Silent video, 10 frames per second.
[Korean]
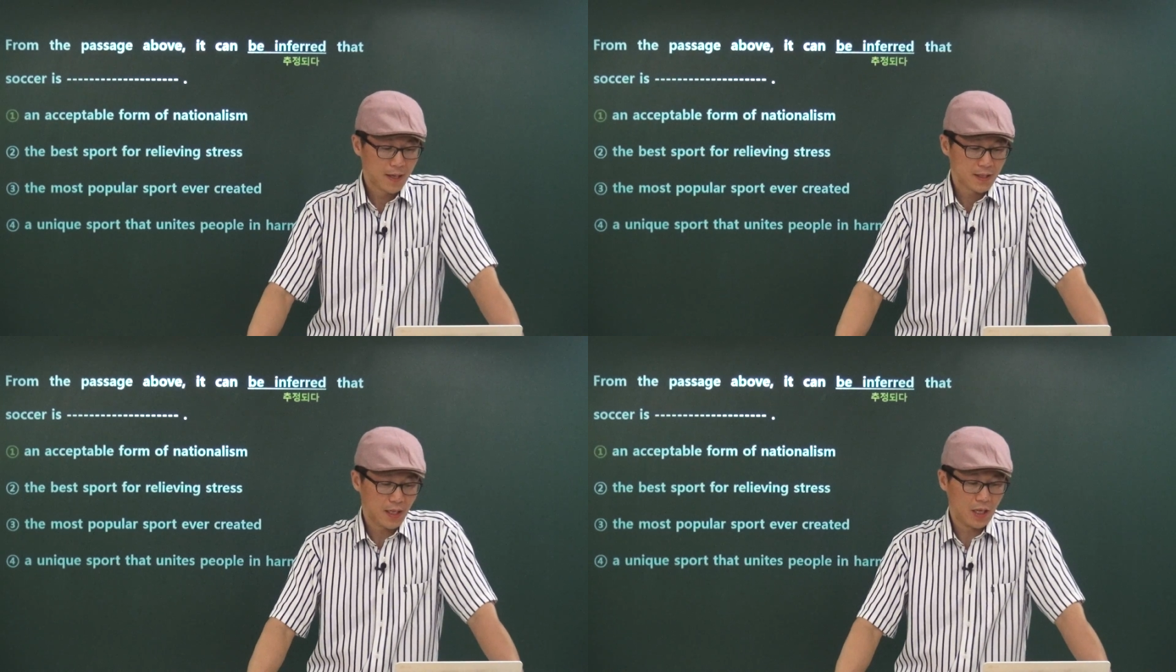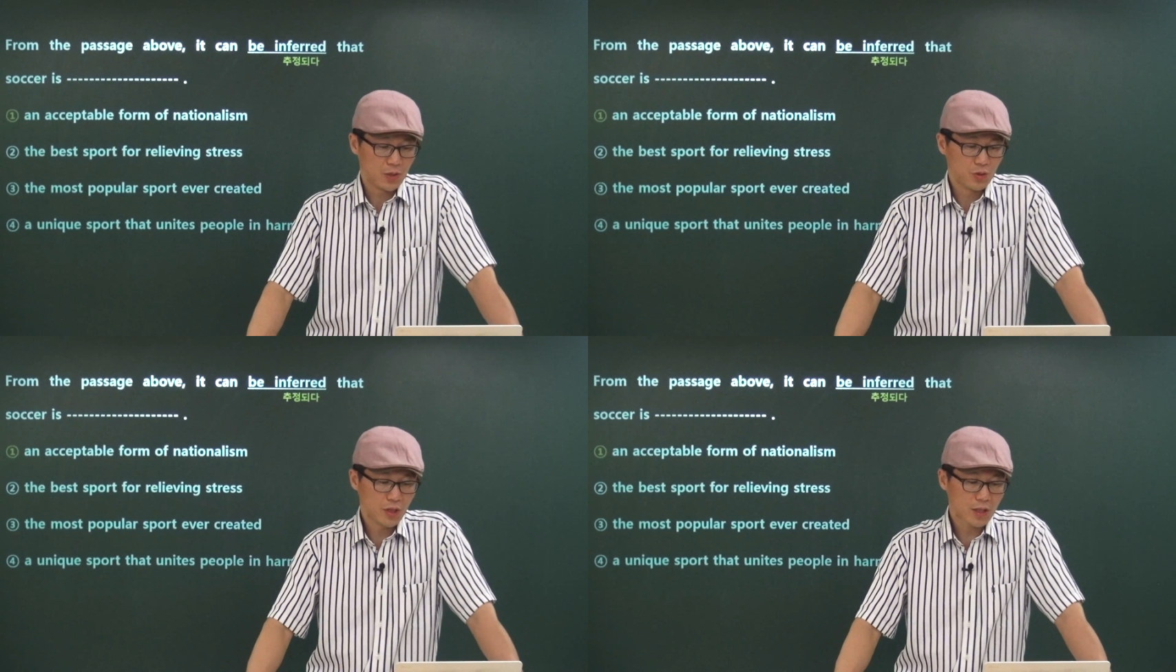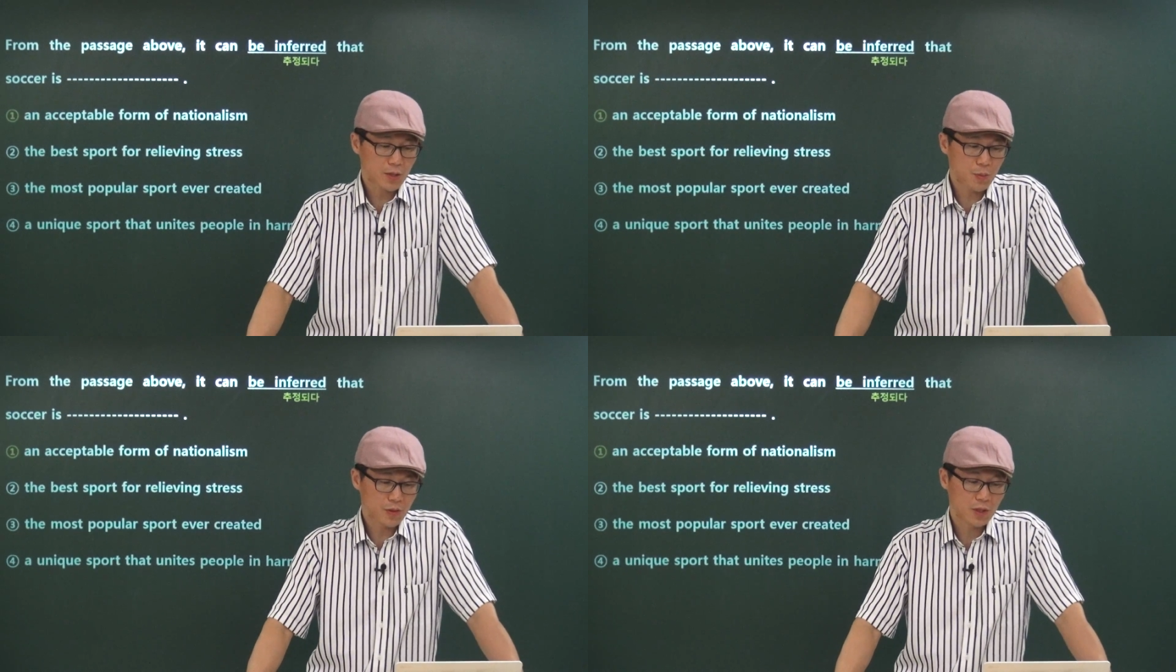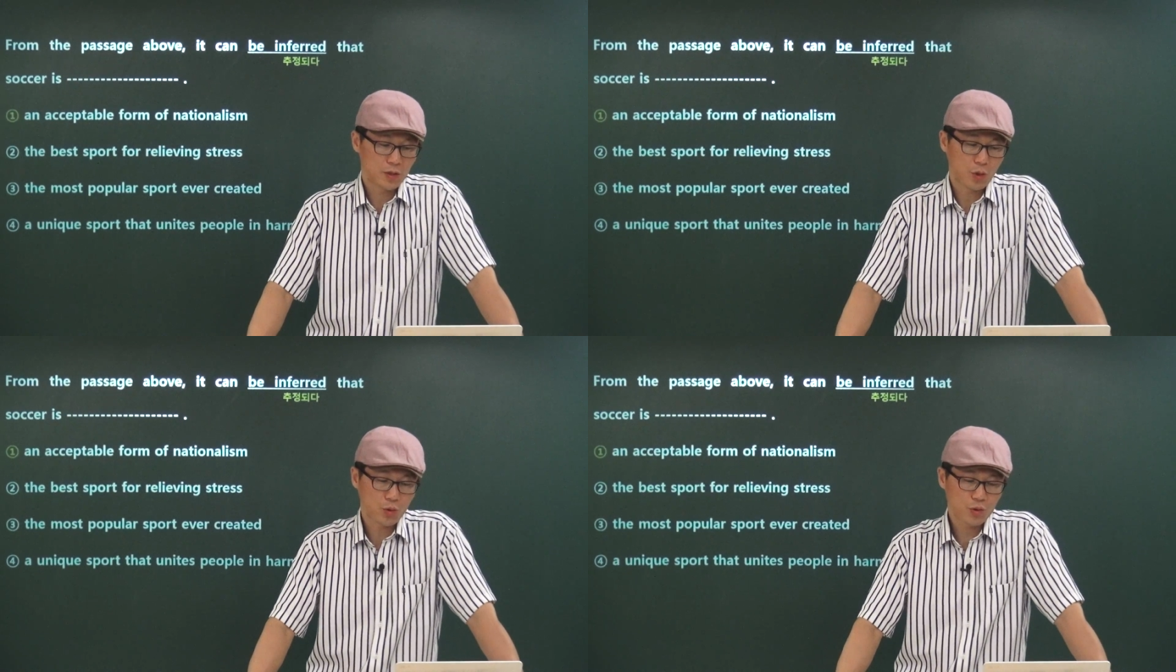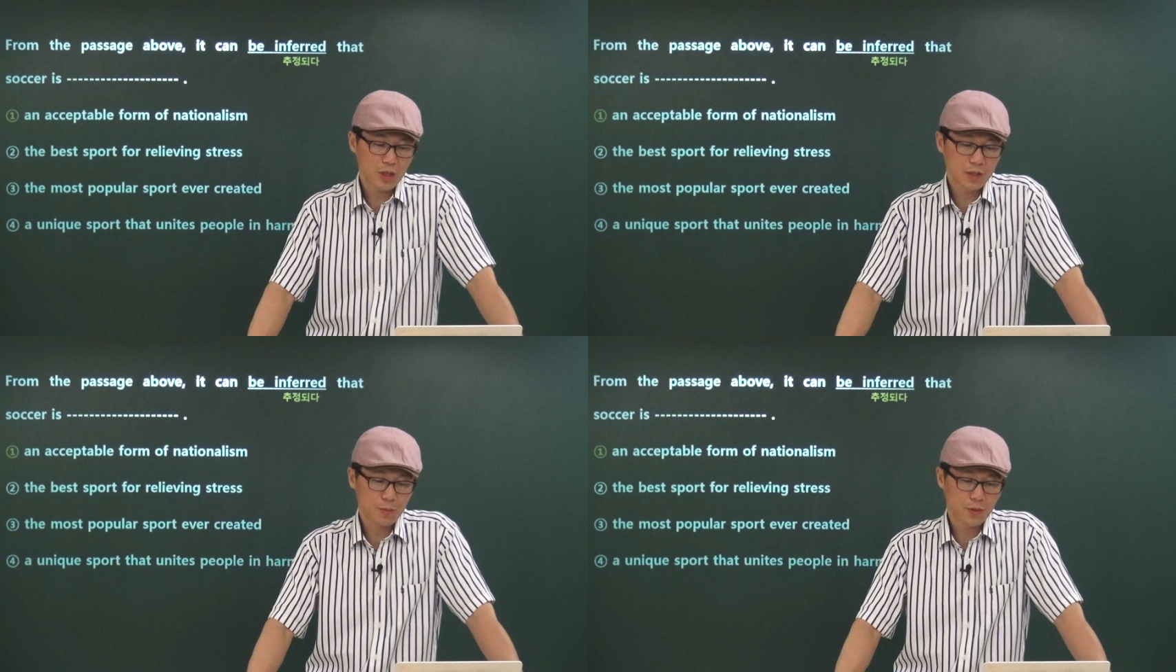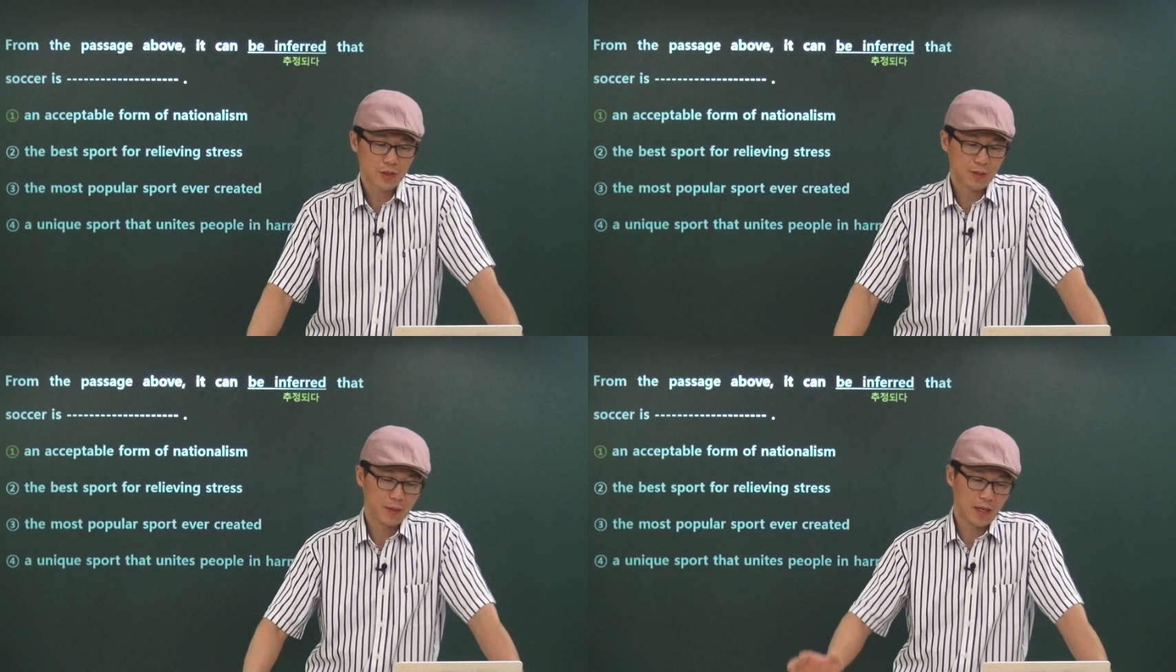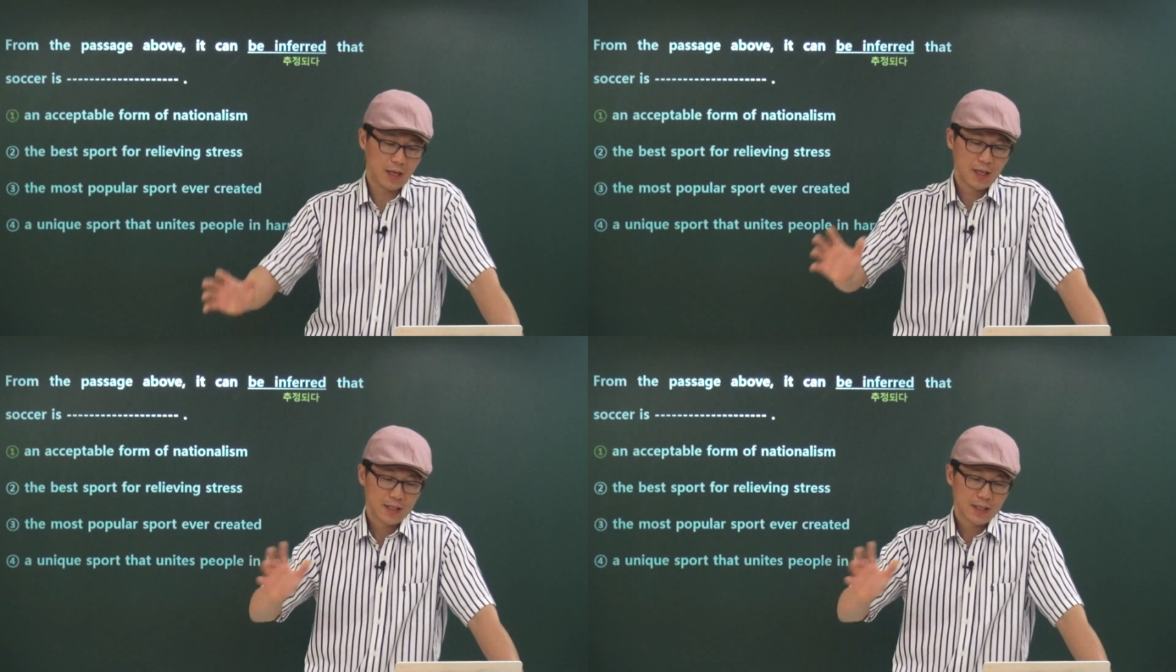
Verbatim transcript: 자, 유니크 스포츠, 독특한 스포츠야. 뭐야?